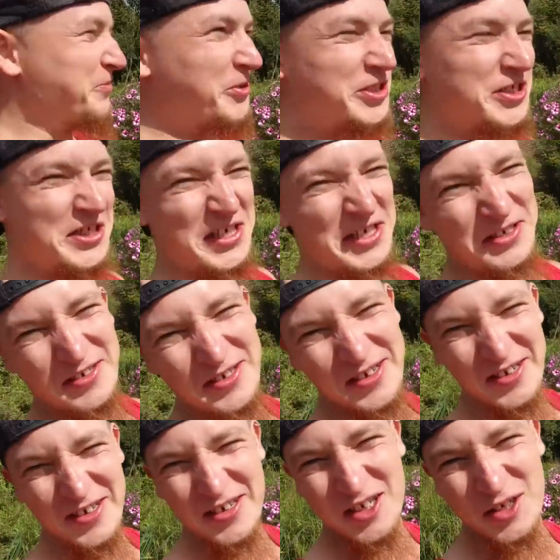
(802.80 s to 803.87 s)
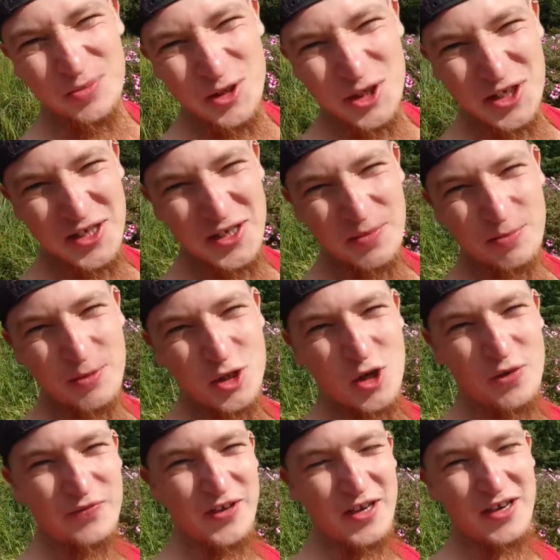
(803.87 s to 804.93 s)
Ich musste ihn, äh, ich musste ihn
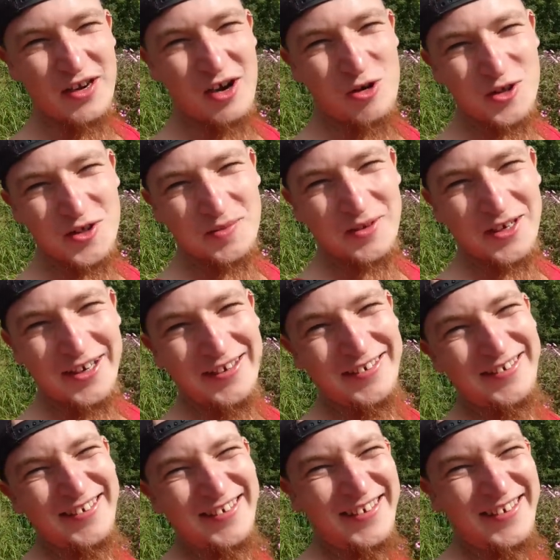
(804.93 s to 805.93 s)
besoffen dann nach Hause bringen.